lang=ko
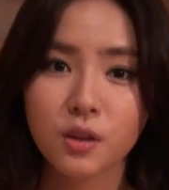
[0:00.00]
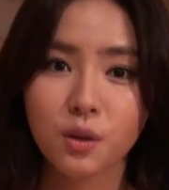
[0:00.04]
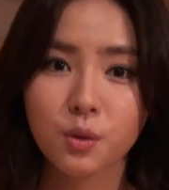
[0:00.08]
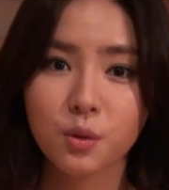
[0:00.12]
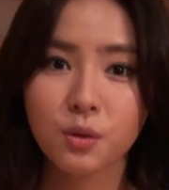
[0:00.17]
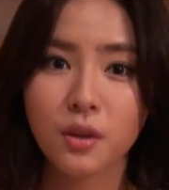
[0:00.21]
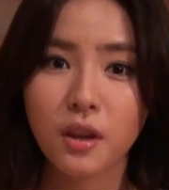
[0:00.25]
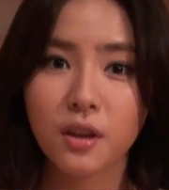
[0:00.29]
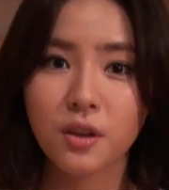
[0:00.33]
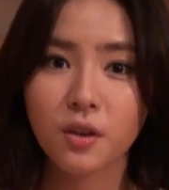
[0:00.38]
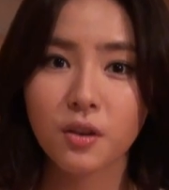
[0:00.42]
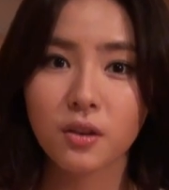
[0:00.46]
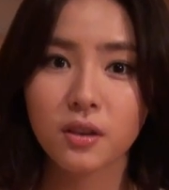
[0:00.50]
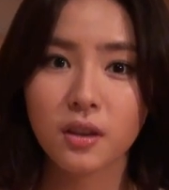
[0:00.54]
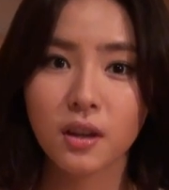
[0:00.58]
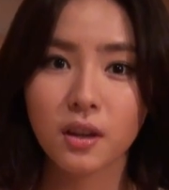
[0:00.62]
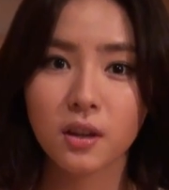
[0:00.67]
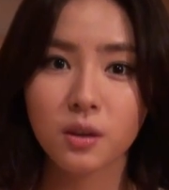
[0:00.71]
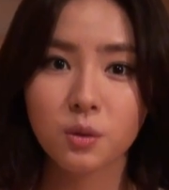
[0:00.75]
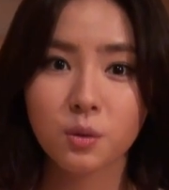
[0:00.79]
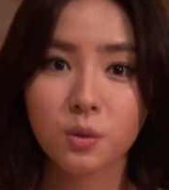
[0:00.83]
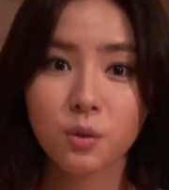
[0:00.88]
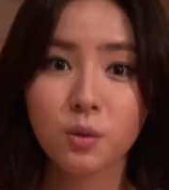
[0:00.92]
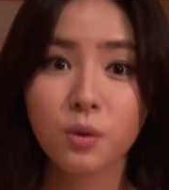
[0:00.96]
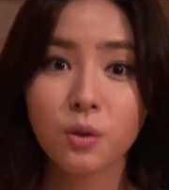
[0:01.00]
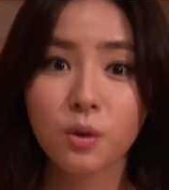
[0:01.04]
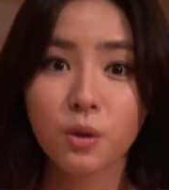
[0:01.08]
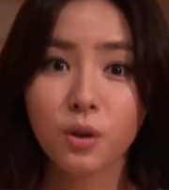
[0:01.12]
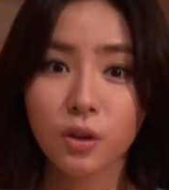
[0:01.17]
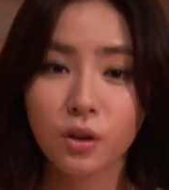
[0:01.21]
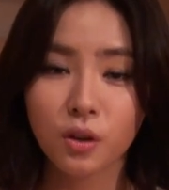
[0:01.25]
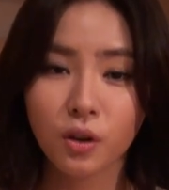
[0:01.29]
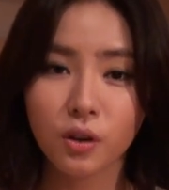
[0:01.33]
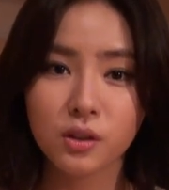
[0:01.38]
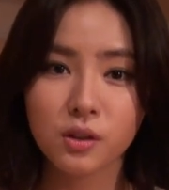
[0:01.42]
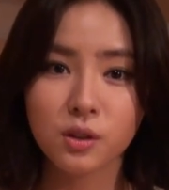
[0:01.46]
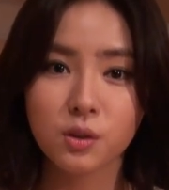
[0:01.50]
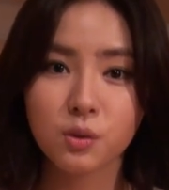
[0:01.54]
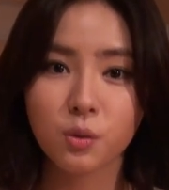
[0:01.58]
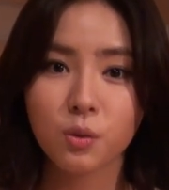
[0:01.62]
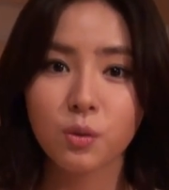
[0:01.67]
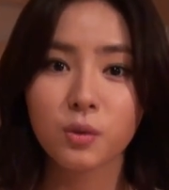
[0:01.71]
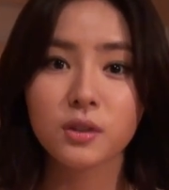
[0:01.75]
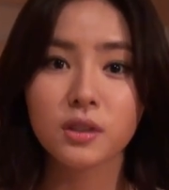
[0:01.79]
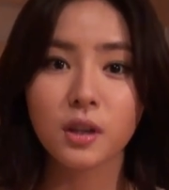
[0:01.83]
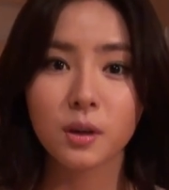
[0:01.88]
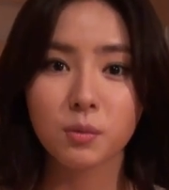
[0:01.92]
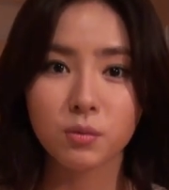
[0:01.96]
저도 내년에도 역시
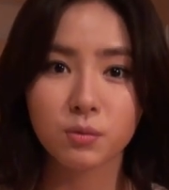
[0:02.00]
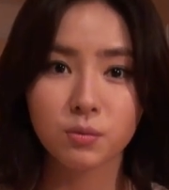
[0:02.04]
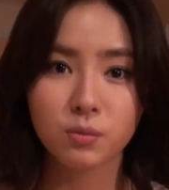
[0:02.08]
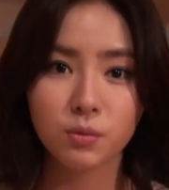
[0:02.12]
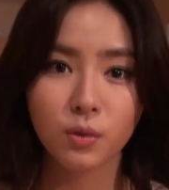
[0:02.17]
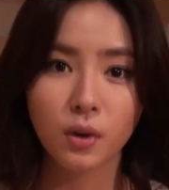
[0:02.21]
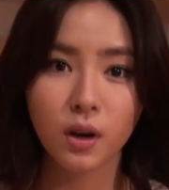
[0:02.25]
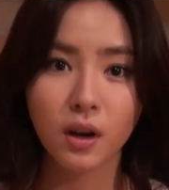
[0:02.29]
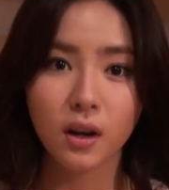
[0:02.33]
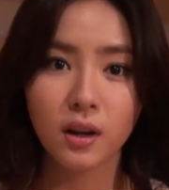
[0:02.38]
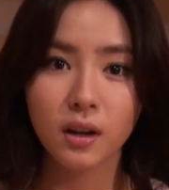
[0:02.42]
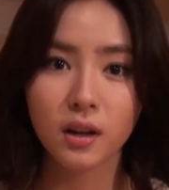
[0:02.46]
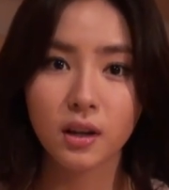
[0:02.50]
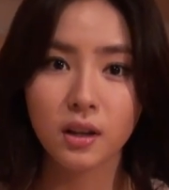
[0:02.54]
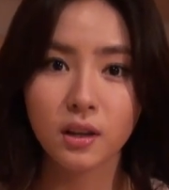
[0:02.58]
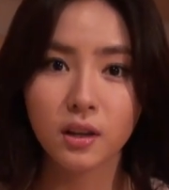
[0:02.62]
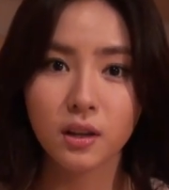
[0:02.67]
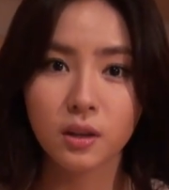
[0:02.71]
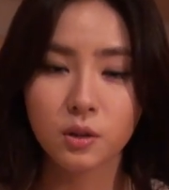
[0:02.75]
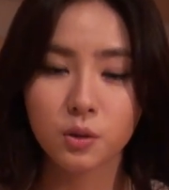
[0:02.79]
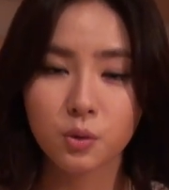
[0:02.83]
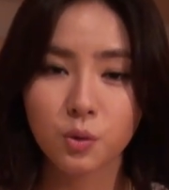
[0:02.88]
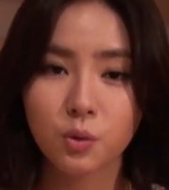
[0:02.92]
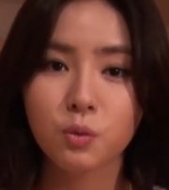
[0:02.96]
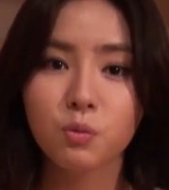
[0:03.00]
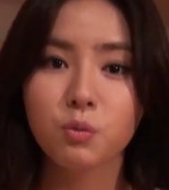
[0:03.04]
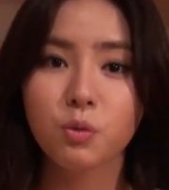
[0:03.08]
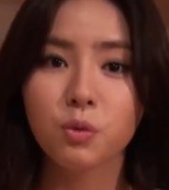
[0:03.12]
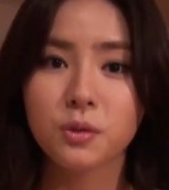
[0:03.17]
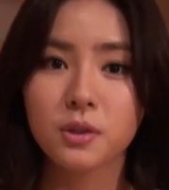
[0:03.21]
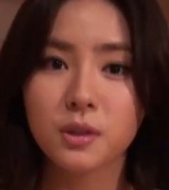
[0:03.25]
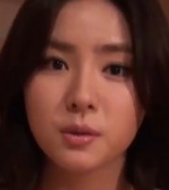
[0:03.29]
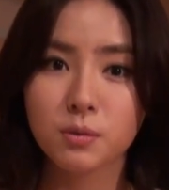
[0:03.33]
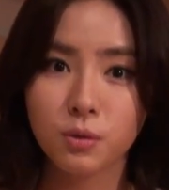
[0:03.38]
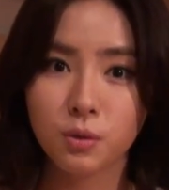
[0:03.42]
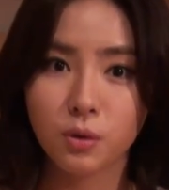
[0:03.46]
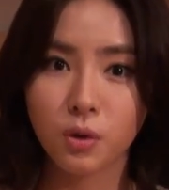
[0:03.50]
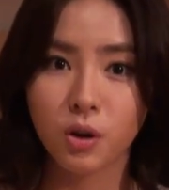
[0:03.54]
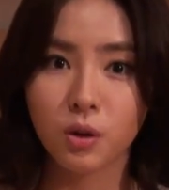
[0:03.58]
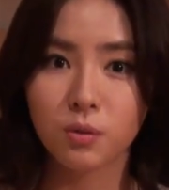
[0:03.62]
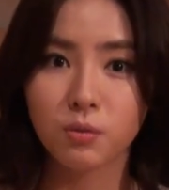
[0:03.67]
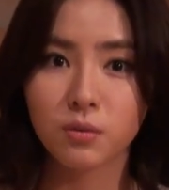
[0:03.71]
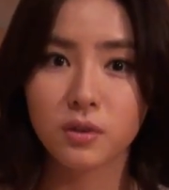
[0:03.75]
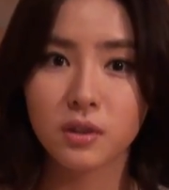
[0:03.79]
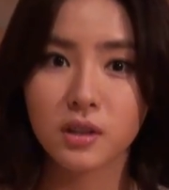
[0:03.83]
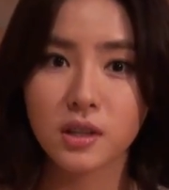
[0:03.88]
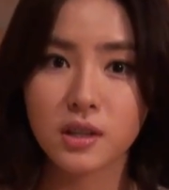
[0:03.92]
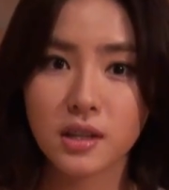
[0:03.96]
좋은 작품과 좋은 모습으로
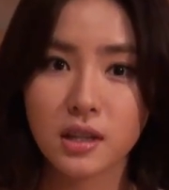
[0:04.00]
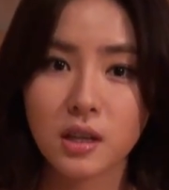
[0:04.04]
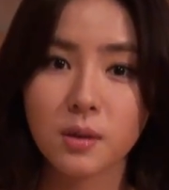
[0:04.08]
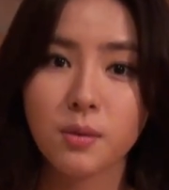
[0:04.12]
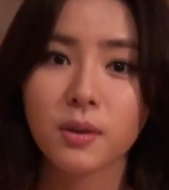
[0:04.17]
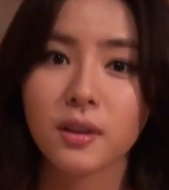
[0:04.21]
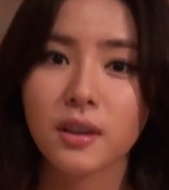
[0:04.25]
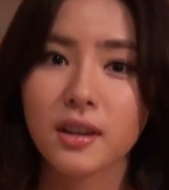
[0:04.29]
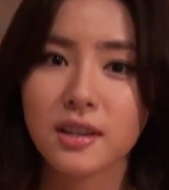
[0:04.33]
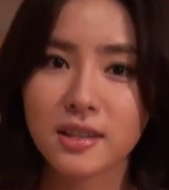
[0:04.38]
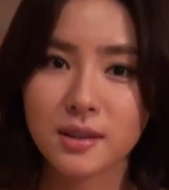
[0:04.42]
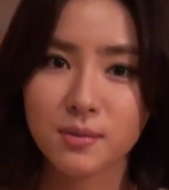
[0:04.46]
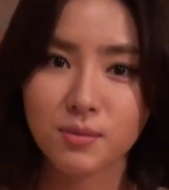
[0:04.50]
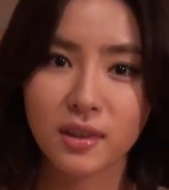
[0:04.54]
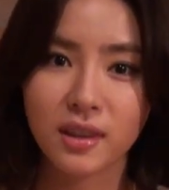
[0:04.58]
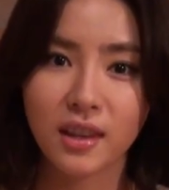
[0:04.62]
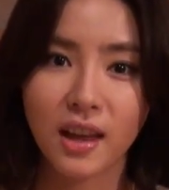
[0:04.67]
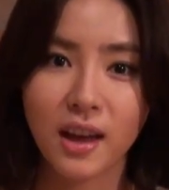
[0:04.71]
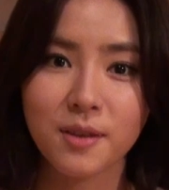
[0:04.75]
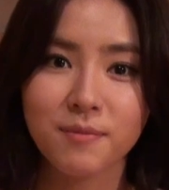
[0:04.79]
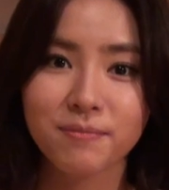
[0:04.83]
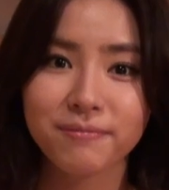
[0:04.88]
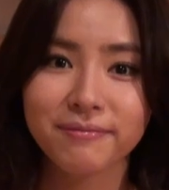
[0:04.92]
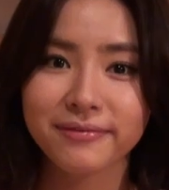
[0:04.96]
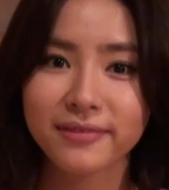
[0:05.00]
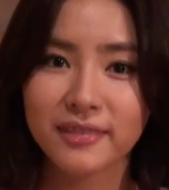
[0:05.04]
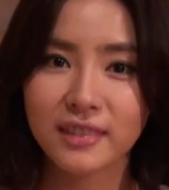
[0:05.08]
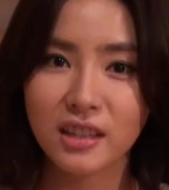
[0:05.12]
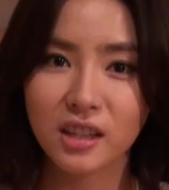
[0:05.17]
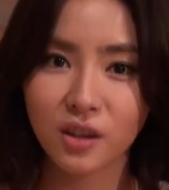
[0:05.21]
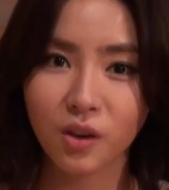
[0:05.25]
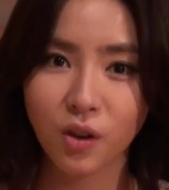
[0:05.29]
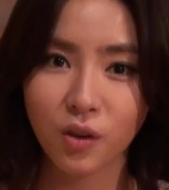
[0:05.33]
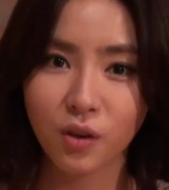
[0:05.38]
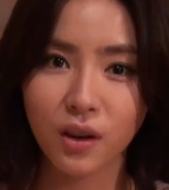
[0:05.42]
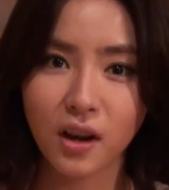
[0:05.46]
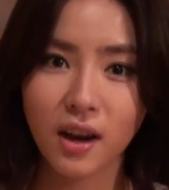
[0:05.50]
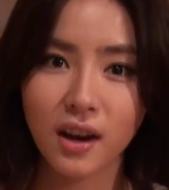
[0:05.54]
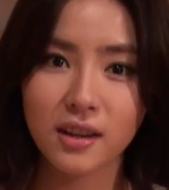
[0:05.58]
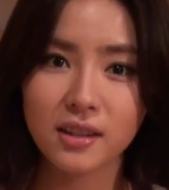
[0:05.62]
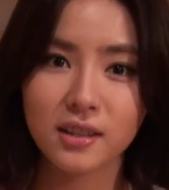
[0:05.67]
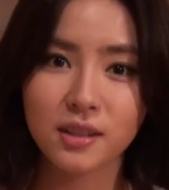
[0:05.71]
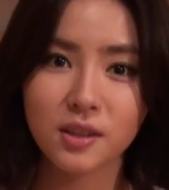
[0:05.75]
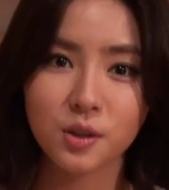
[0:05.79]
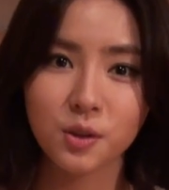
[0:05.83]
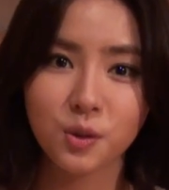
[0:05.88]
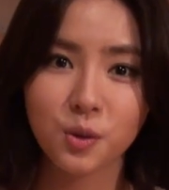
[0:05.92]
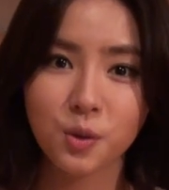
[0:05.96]
여러분들 찾아뵙겠습니다. 늘
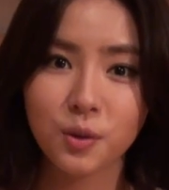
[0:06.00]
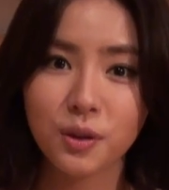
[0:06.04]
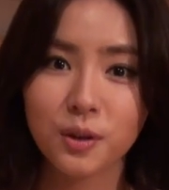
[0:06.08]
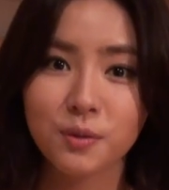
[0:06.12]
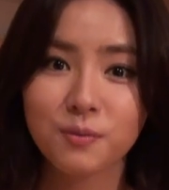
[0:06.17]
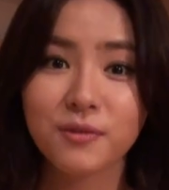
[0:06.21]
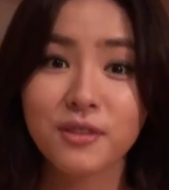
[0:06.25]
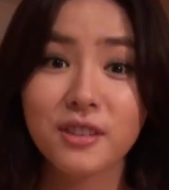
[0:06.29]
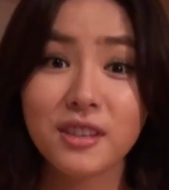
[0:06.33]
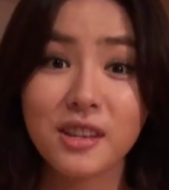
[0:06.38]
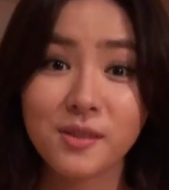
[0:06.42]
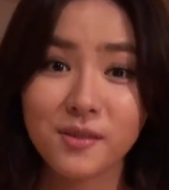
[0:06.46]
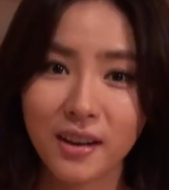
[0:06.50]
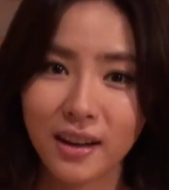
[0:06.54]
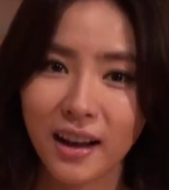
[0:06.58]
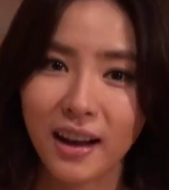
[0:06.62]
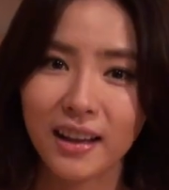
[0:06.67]
건강하시고 기쁜 일만